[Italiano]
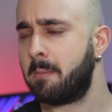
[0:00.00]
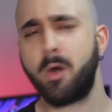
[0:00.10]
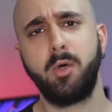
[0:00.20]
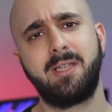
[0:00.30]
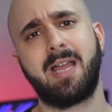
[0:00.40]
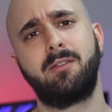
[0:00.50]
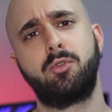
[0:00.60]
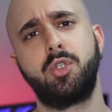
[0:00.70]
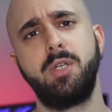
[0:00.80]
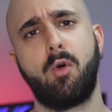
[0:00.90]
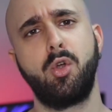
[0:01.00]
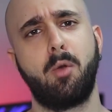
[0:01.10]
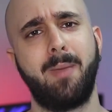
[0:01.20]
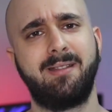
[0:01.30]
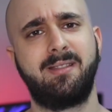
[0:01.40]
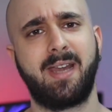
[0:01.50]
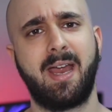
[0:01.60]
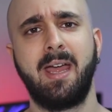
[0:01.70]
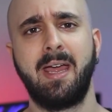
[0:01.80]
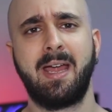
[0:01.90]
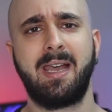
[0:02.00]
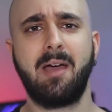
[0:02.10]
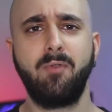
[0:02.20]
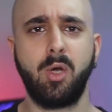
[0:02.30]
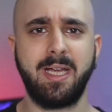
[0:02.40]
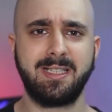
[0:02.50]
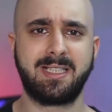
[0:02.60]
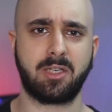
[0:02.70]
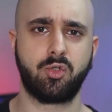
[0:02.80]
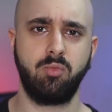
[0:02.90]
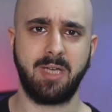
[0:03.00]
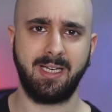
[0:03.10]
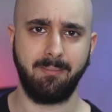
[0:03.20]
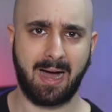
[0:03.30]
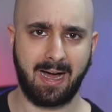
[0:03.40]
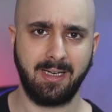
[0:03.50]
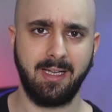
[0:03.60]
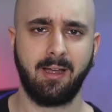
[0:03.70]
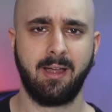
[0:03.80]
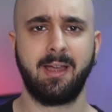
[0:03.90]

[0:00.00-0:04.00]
però ogni tanto ci vogliono mettere la violenza sugli animali,